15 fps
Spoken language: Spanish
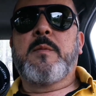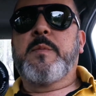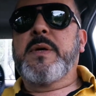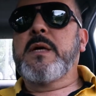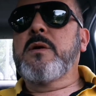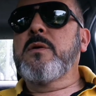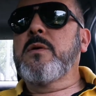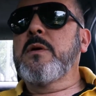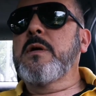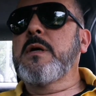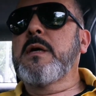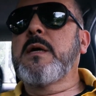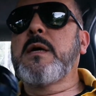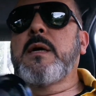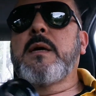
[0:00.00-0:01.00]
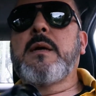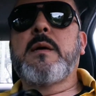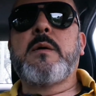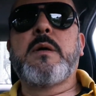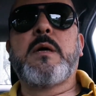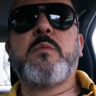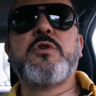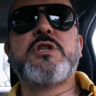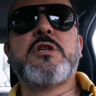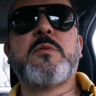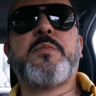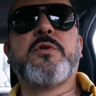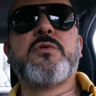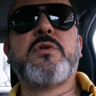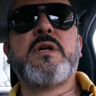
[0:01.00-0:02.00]
pero eh, en muchas
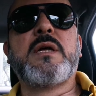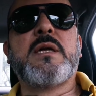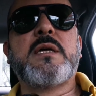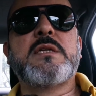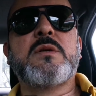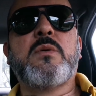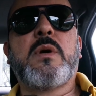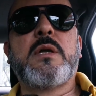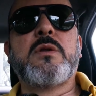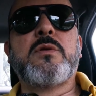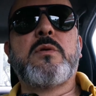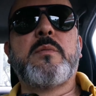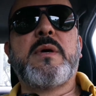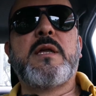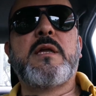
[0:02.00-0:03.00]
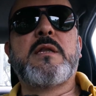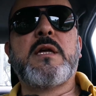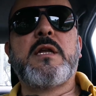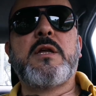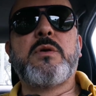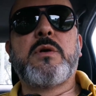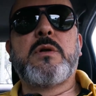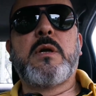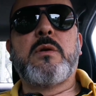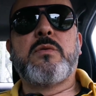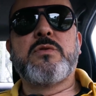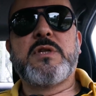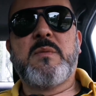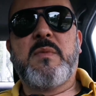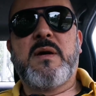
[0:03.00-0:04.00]
oportunidades cuando me he detenido en
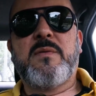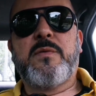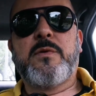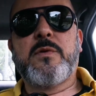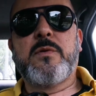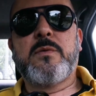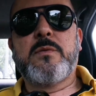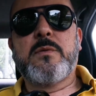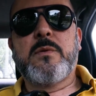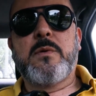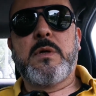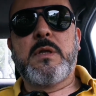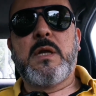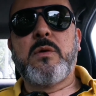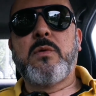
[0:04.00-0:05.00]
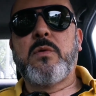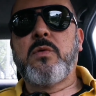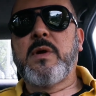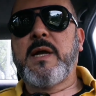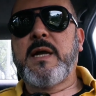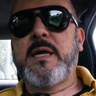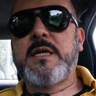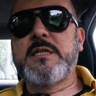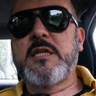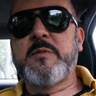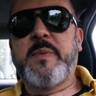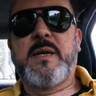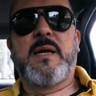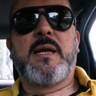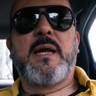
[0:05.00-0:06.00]
algún semáforo o en algún lugar X a
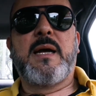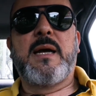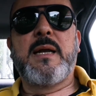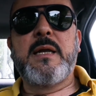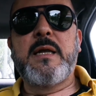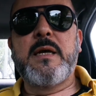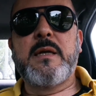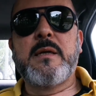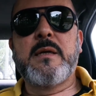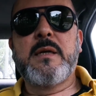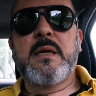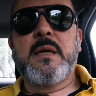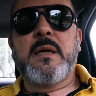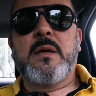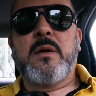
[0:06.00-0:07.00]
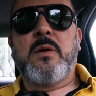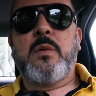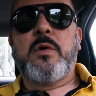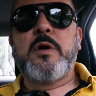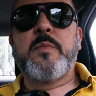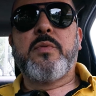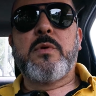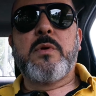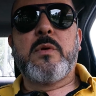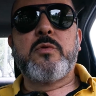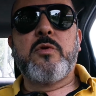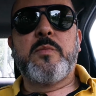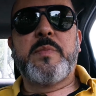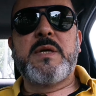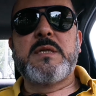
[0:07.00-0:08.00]
esperar a alguien o voy por
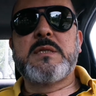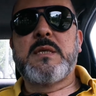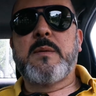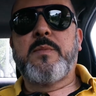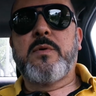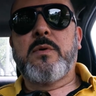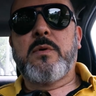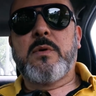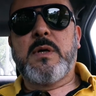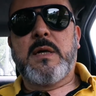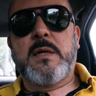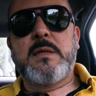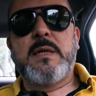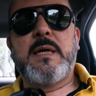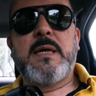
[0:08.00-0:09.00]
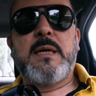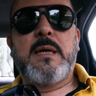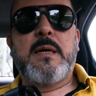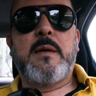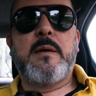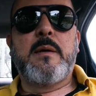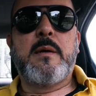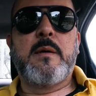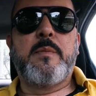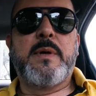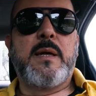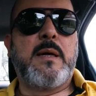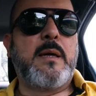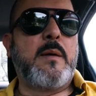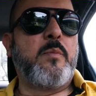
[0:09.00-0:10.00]
autopista, por carretera,
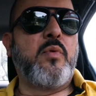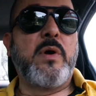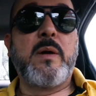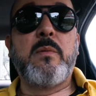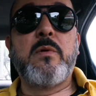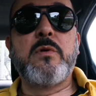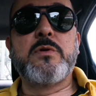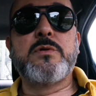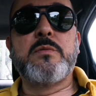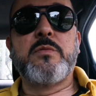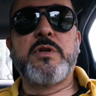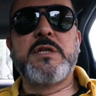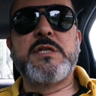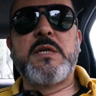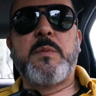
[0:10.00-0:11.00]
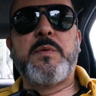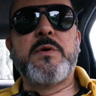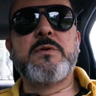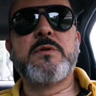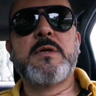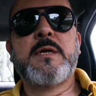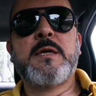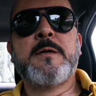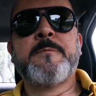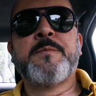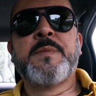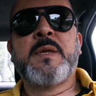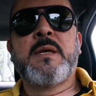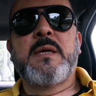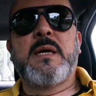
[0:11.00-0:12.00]
para pueblos, municipios,
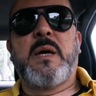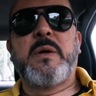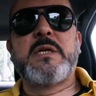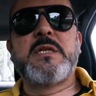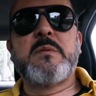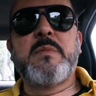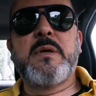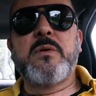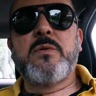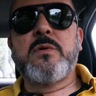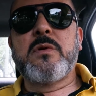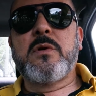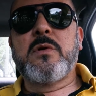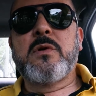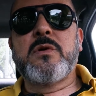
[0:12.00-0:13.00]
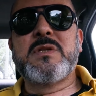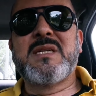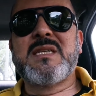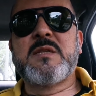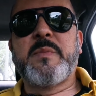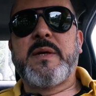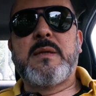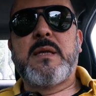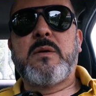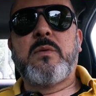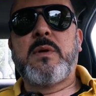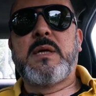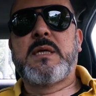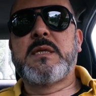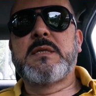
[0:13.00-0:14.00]
a veces ve uno cosas
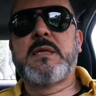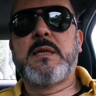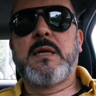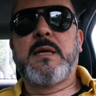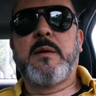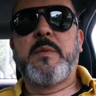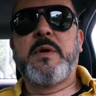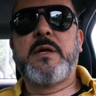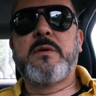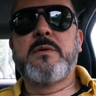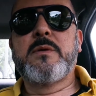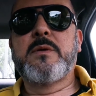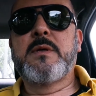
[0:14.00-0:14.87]
espectaculares en el camino.